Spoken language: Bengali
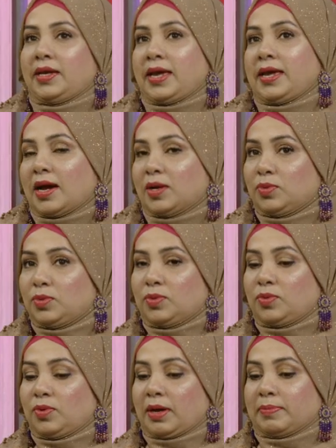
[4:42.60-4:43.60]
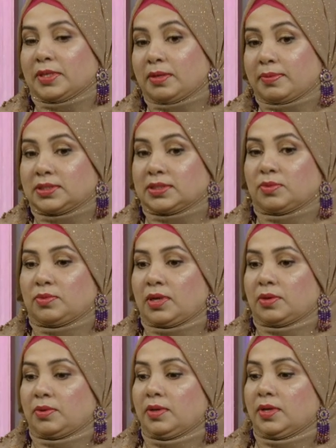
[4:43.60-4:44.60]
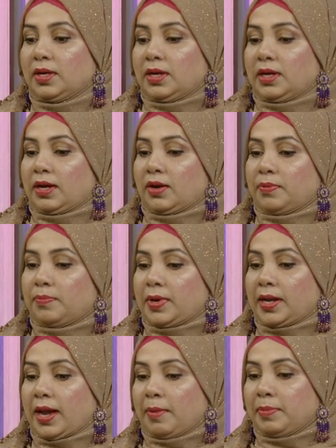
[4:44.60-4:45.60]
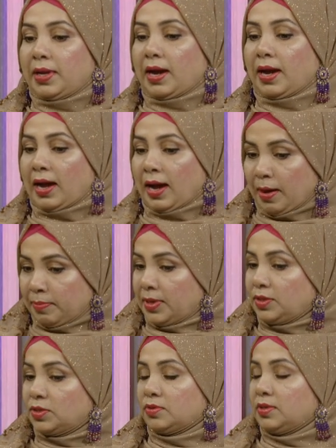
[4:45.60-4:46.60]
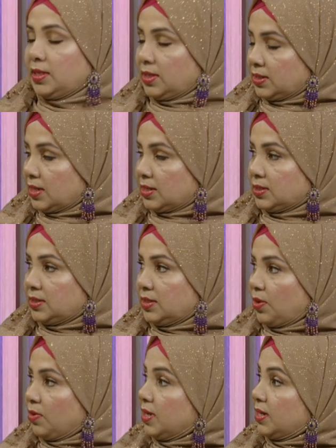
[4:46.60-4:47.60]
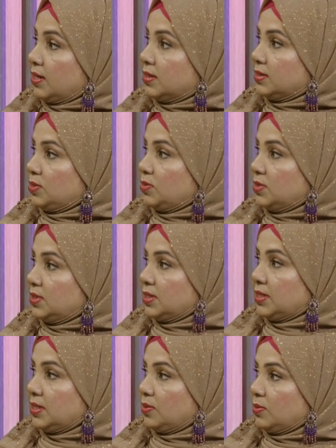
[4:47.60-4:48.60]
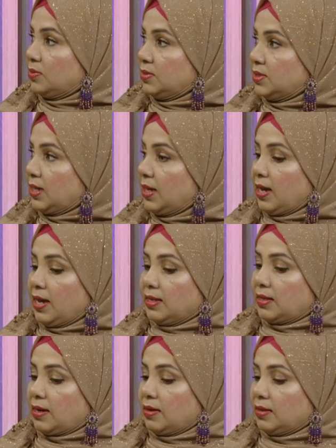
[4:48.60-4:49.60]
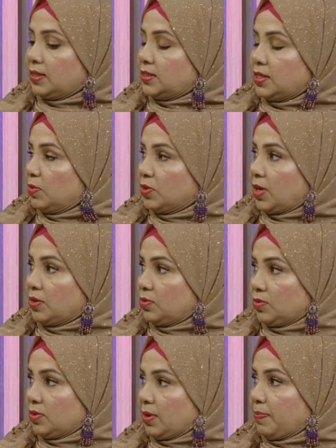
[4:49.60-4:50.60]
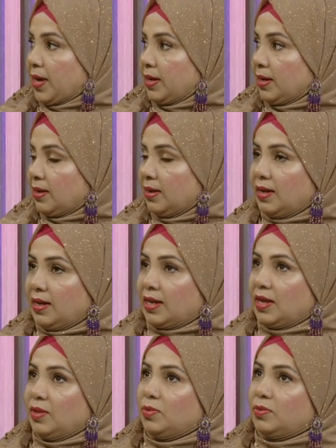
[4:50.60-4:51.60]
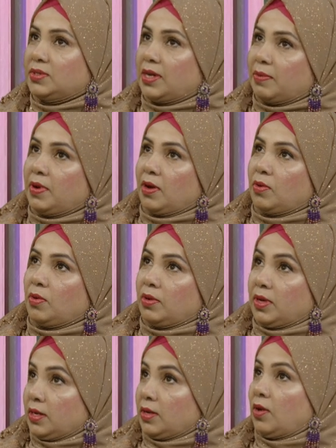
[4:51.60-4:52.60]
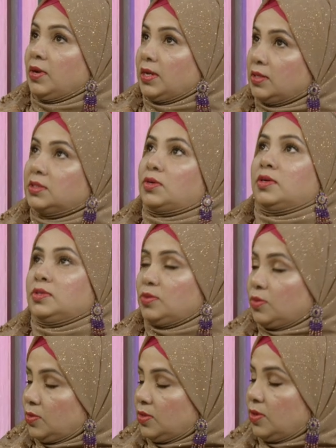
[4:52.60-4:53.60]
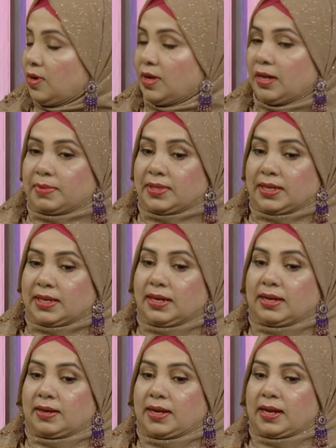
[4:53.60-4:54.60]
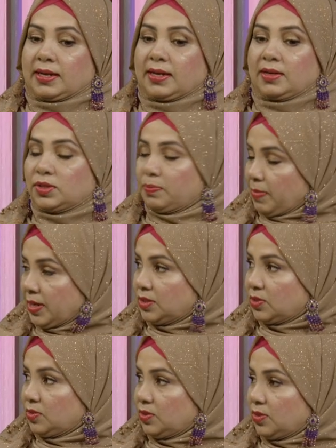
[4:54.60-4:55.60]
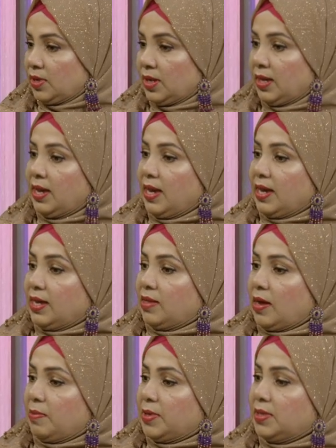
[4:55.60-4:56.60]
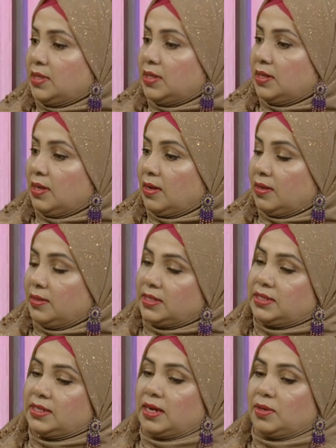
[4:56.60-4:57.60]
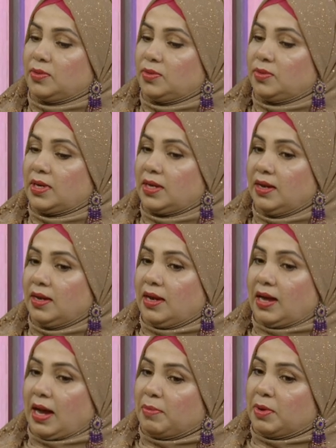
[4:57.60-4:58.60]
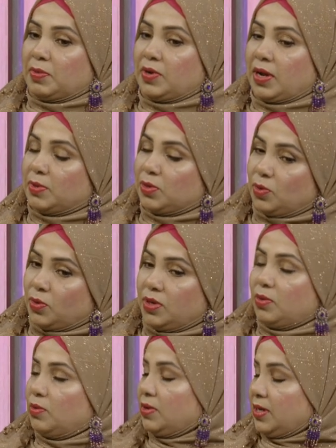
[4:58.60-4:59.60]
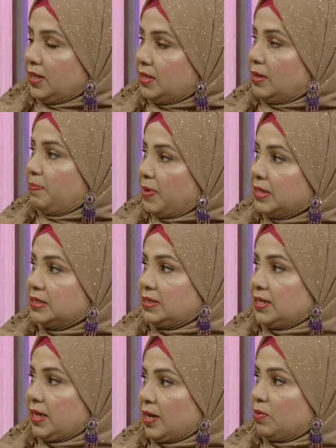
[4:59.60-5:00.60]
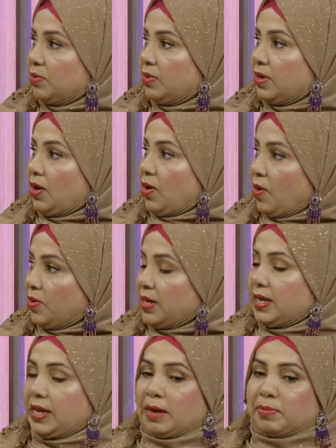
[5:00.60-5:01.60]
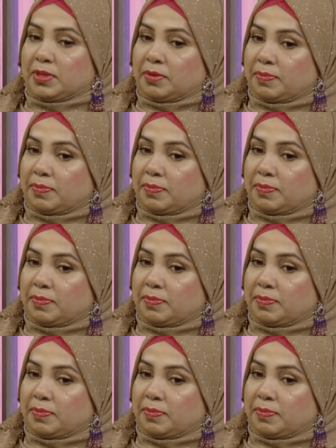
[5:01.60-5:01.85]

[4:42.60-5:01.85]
এই আনন্দগুলো আমাদের বাচ্চাগুলোও মানে আমি আমি যখন এই দেশে আসছি অনেকের কাছে শুনেছি কিন্তু যে তারা দেশের মতো আনন্দটা পায় না হ্যাঁ। কিন্তু সামহাও অনেক কষ্ট করতে হয় আমাদেরকে কারণ একা সব ম্যানেজ করতে হয় কিন্তু আমাদের দেশের আনন্দটা আমার মনে হয় আমরা তৈরি করে নিতে পেরেছি এখন আচ্ছা। অনেকেই আমাদের